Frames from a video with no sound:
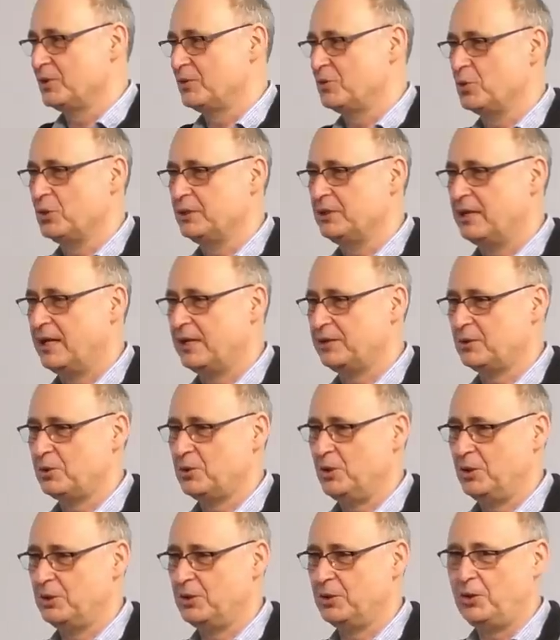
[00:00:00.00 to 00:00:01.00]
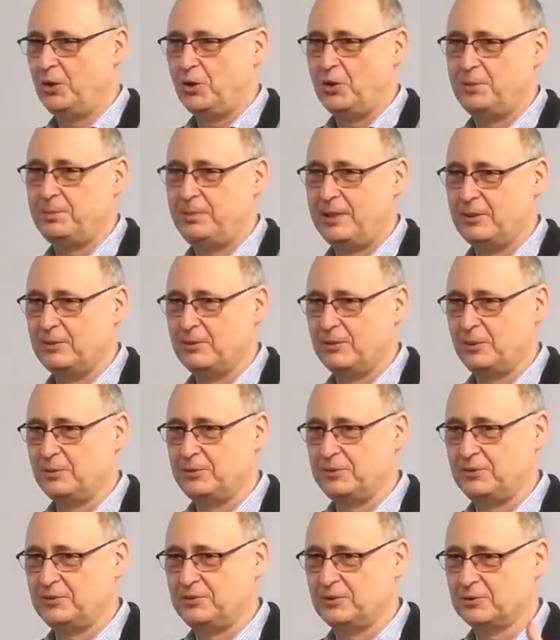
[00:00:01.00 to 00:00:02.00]
das konnte leider keiner nachbauen. Da
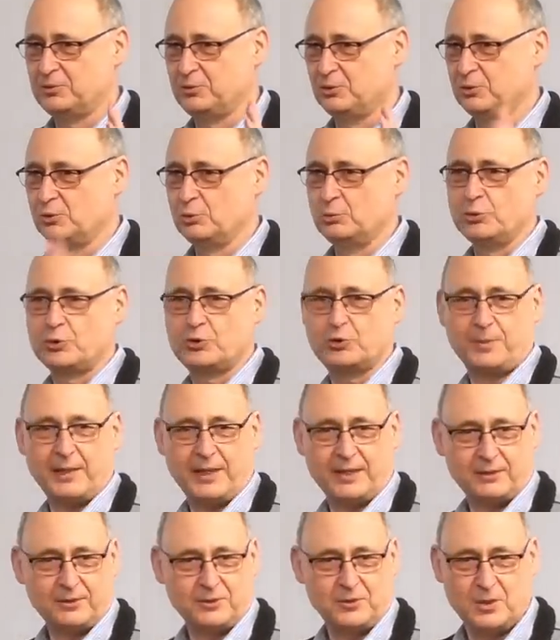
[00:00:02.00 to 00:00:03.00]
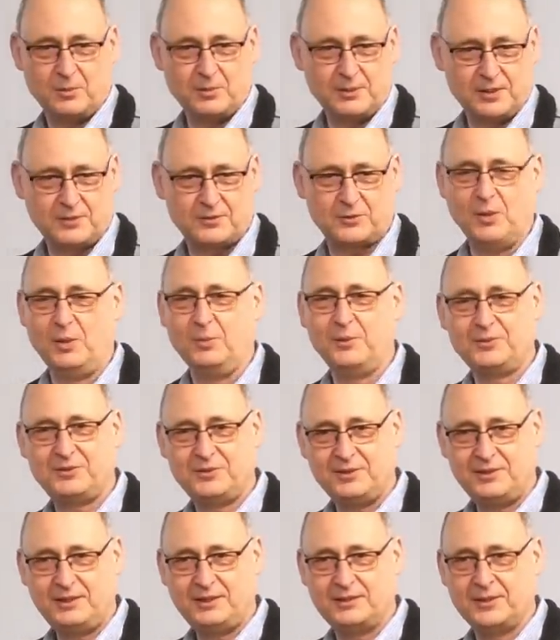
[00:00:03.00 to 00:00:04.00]
haben sie gesagt, du, du musst später kommen, jetzt können wir es
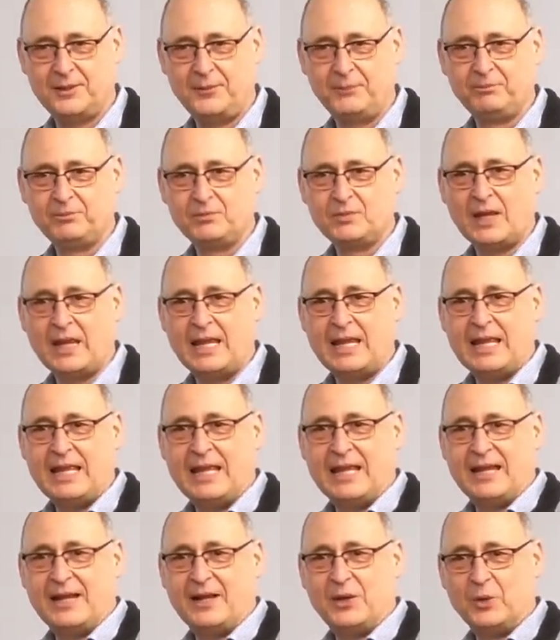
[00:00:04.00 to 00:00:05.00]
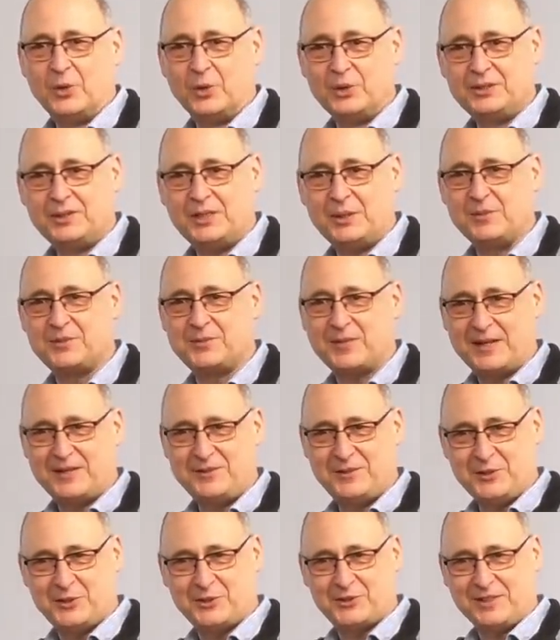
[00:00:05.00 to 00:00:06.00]
noch nicht. Und im
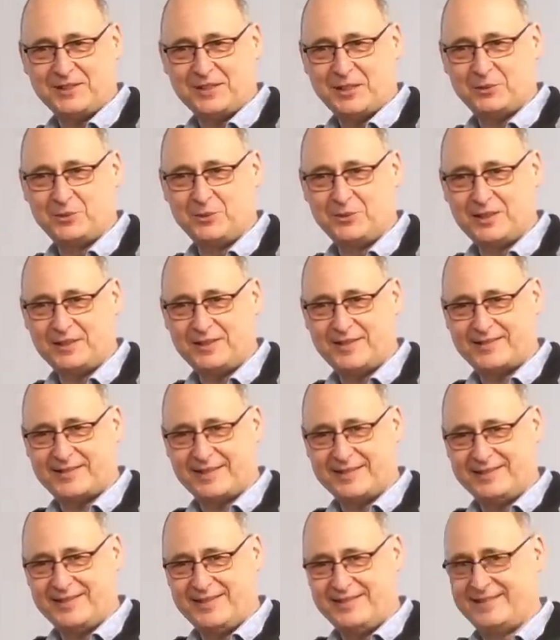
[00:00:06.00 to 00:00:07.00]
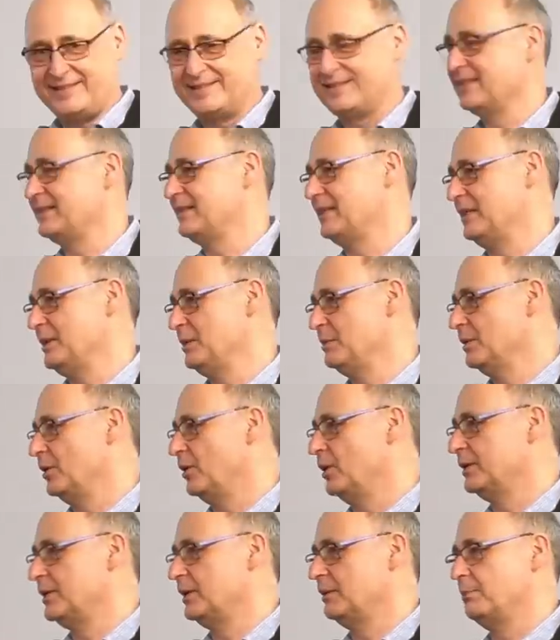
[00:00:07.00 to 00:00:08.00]
20. Jahrhundert ist dann dieses
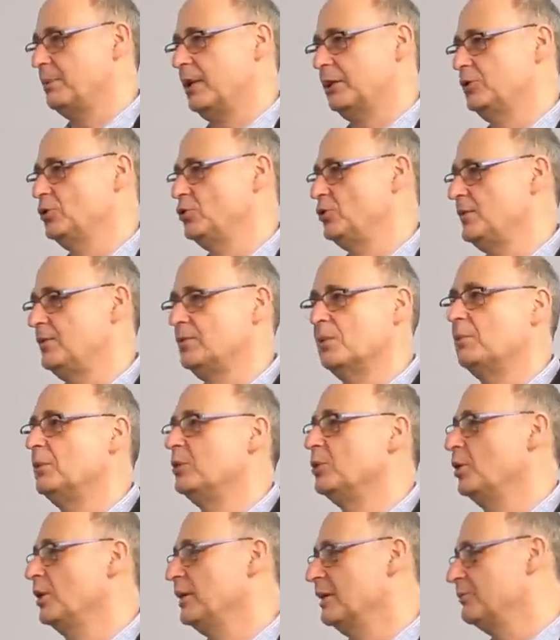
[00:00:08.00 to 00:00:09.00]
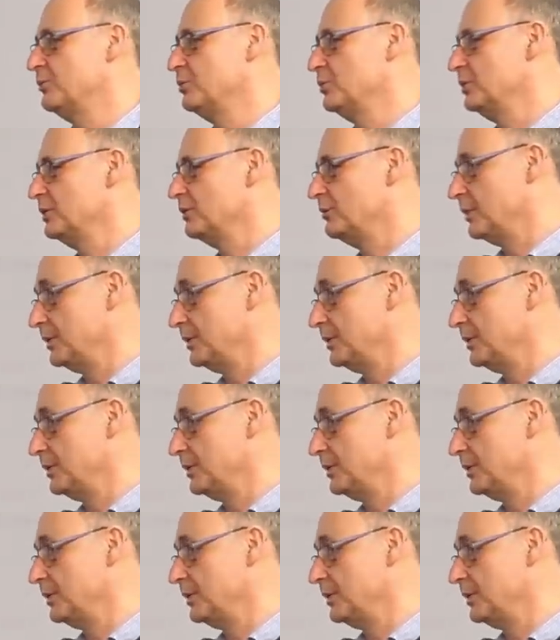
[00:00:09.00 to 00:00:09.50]
Getriebe, hat dann praktisch ist nochmal neu erfunden